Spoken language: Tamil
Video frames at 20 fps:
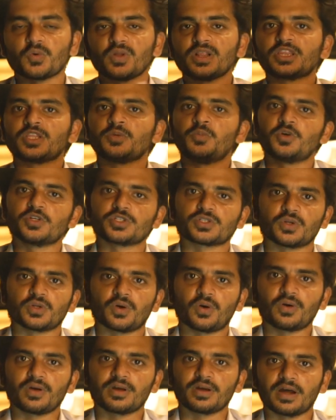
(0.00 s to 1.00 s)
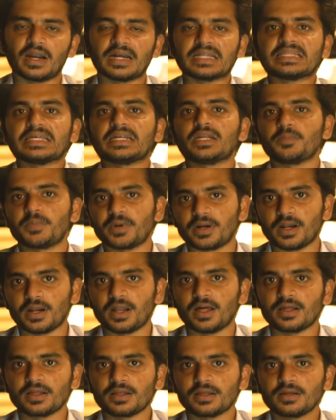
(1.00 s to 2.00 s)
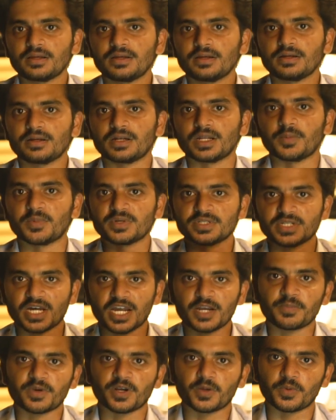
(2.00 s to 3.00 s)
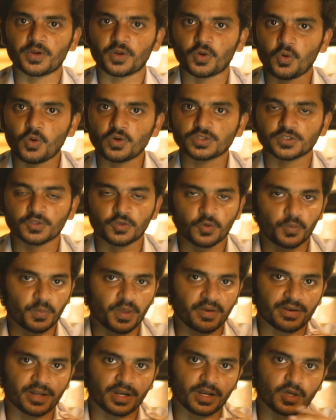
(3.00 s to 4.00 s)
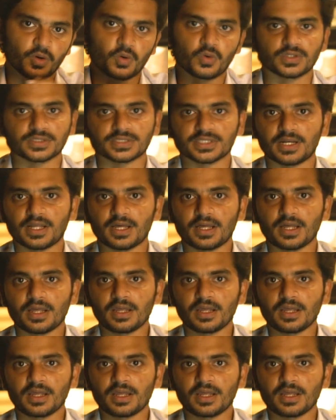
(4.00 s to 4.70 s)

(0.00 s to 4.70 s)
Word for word: டுவெல்த்து முடிச்சிட்டோம் அடுத்து என்ன பண்ணலாம் நம்ம ஜாயின் பண்ண போகிற கோர்ஸ் நல்ல கோர்ஸ் தானா